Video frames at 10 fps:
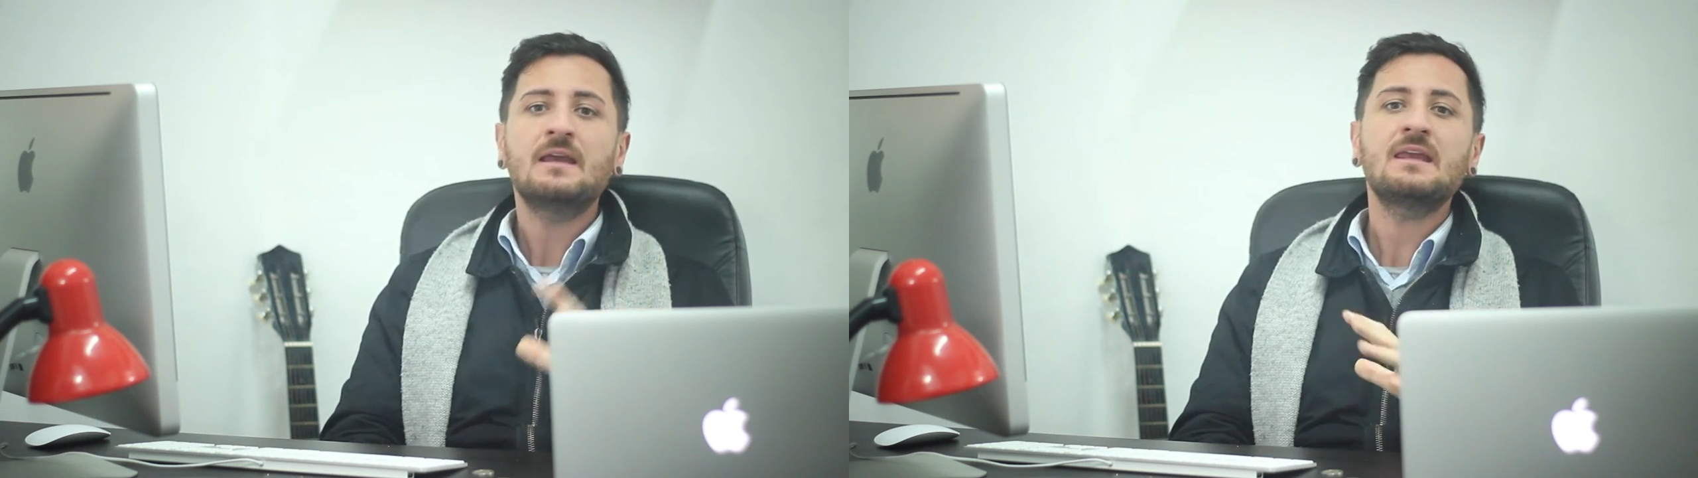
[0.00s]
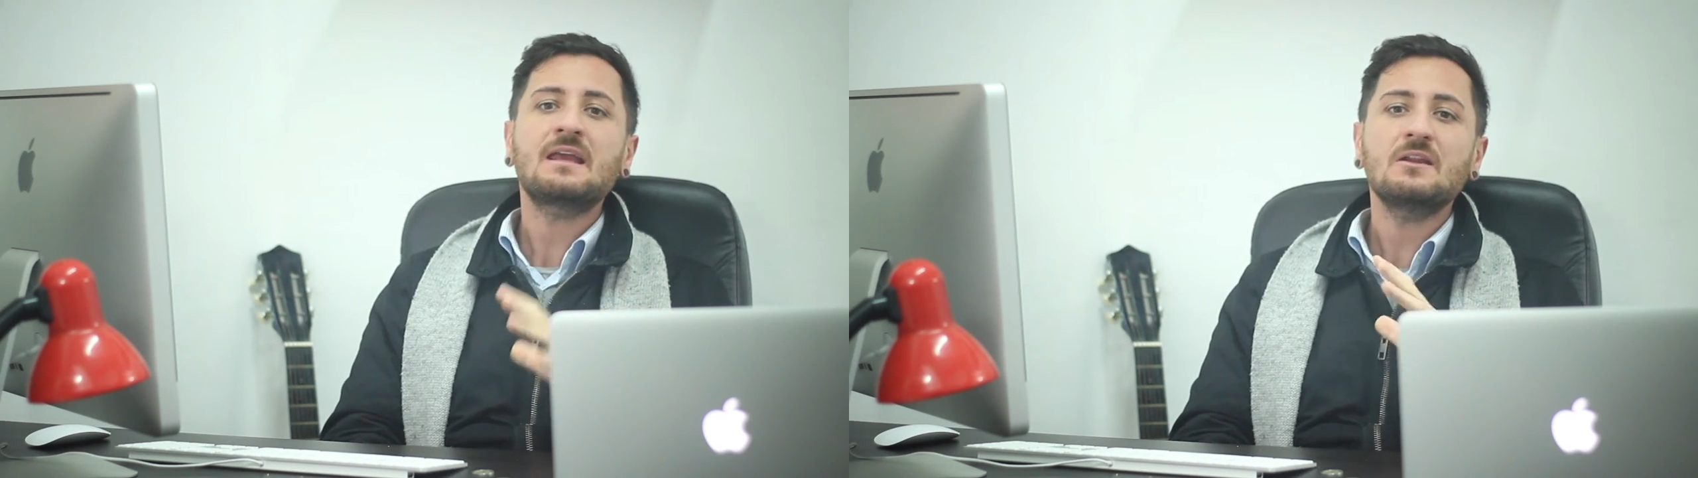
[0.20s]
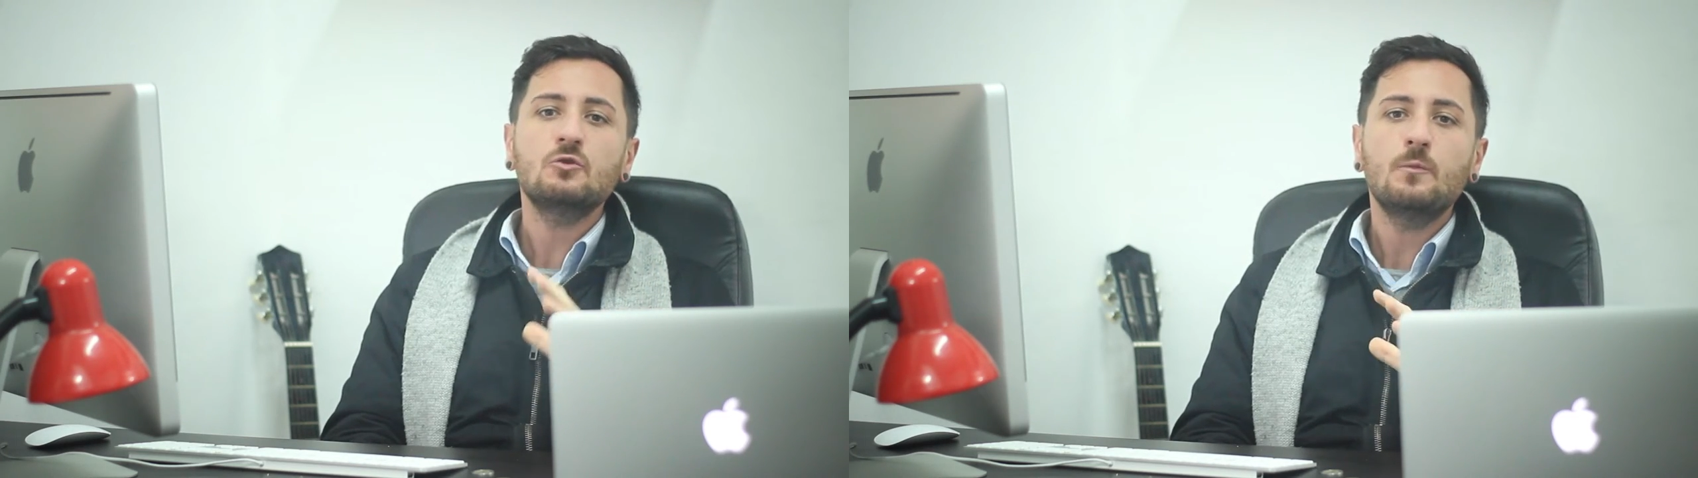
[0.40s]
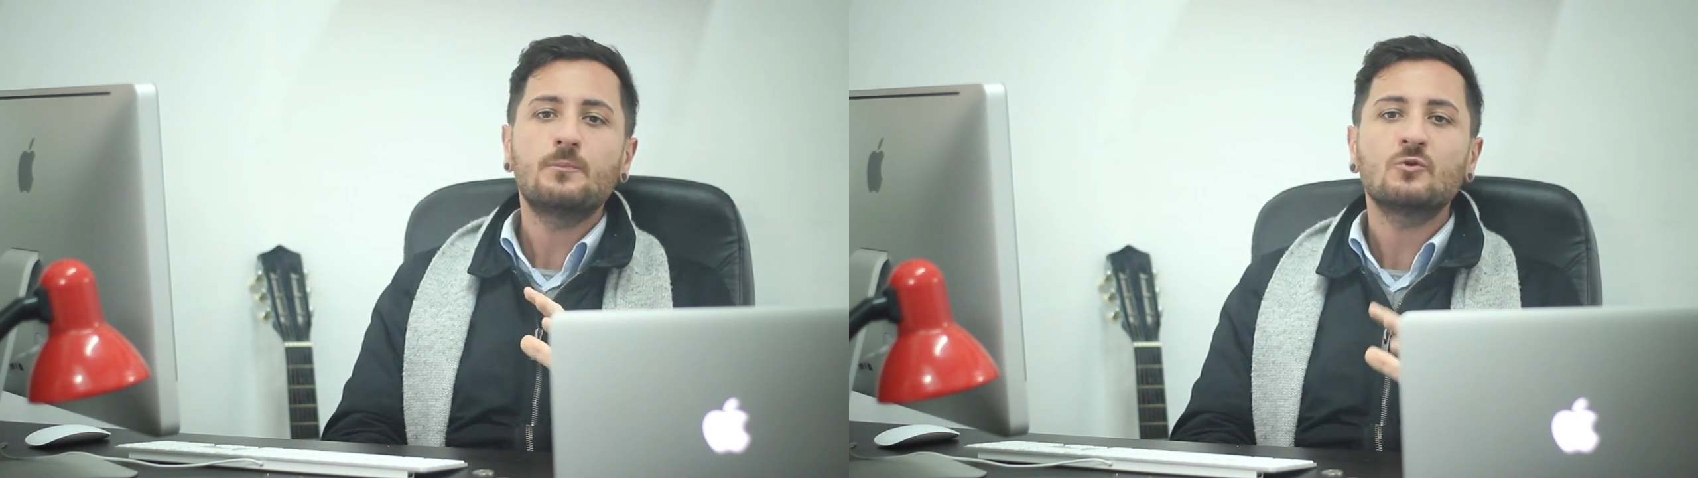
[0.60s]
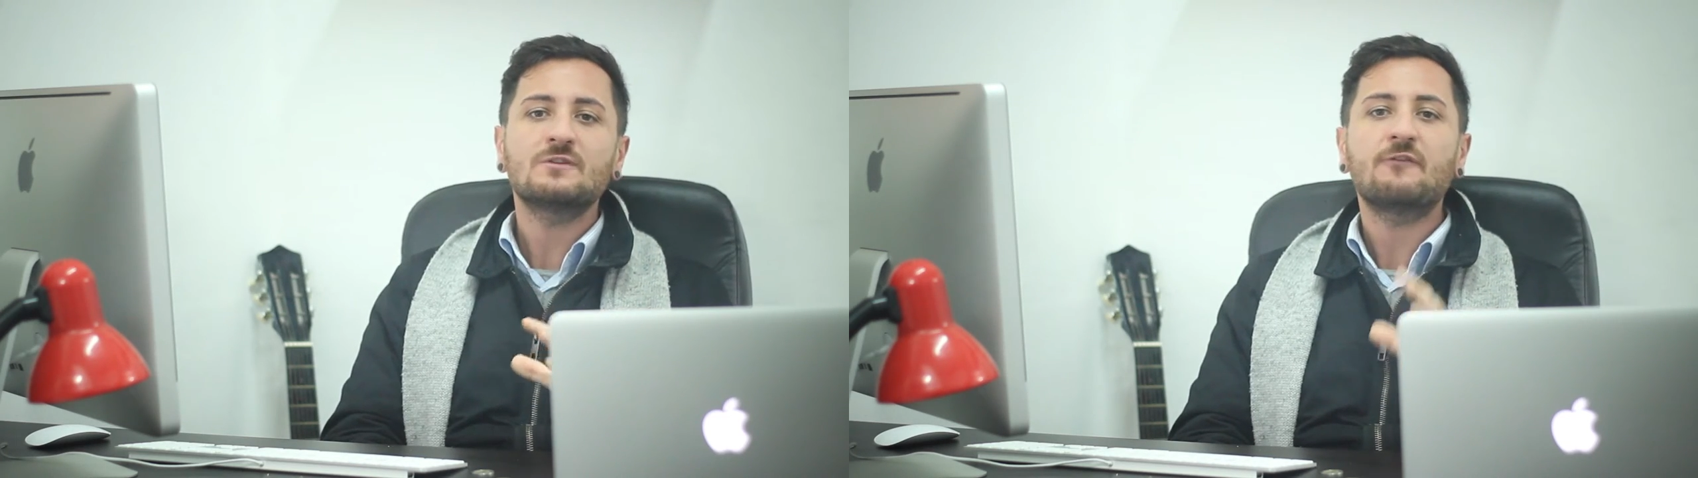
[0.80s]
il
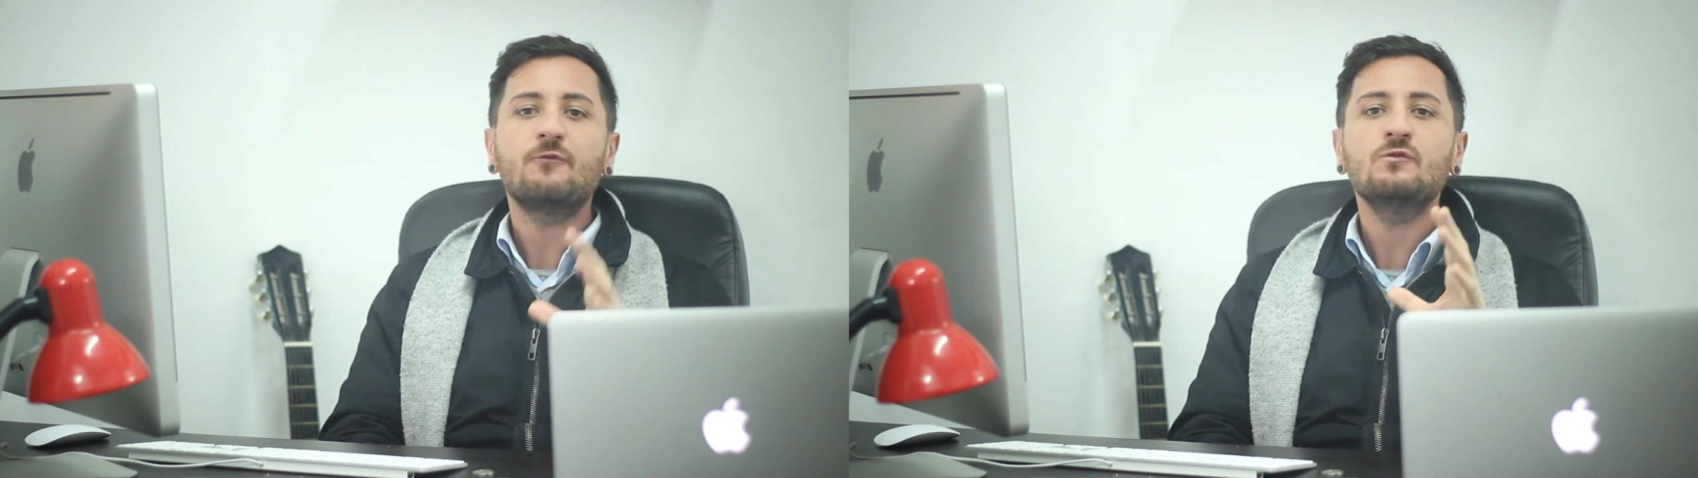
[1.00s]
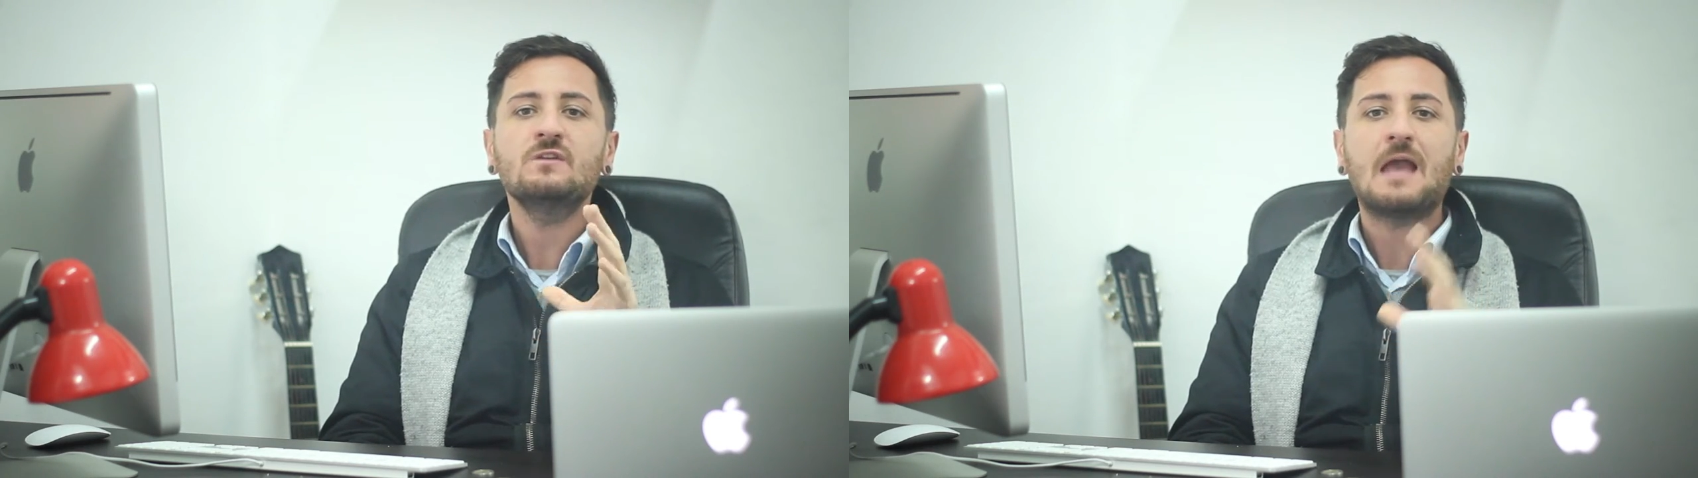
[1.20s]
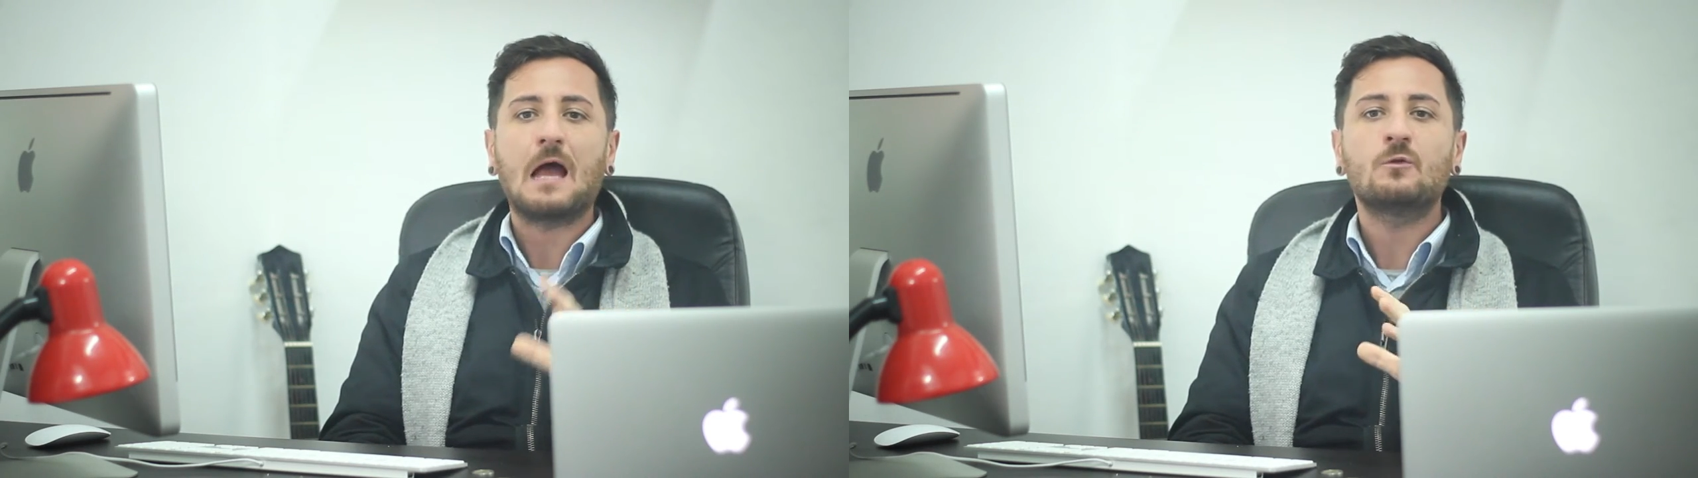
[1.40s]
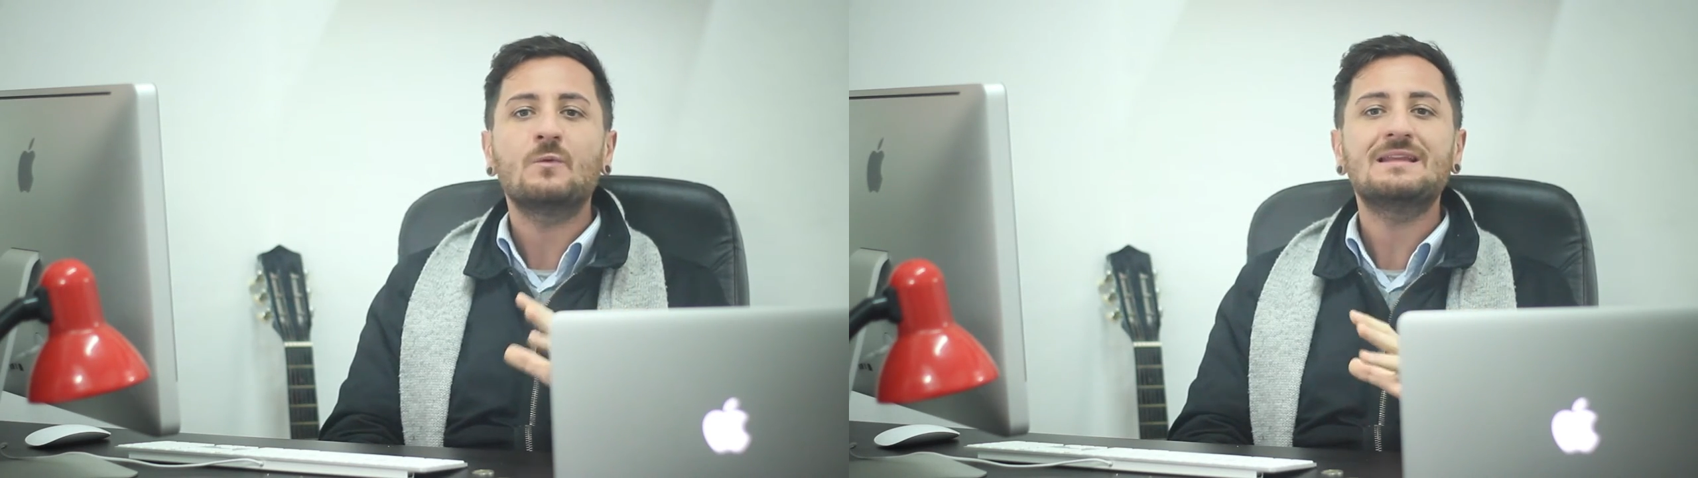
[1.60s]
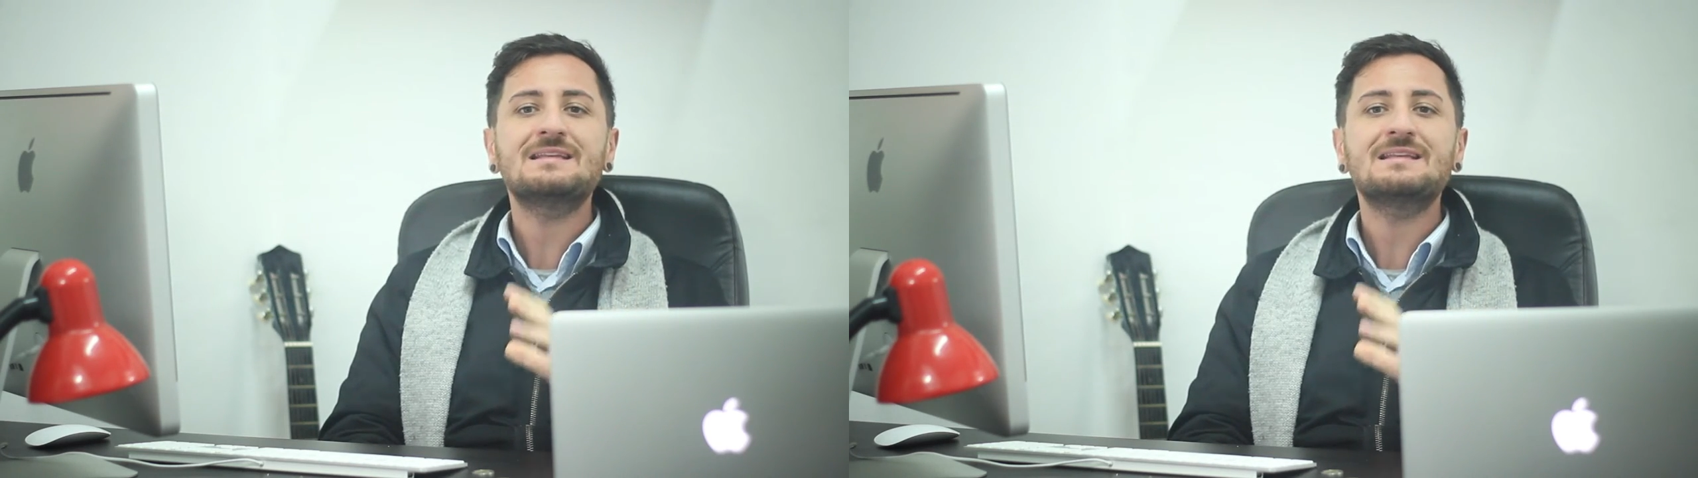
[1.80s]
raddoppio dei fondi annui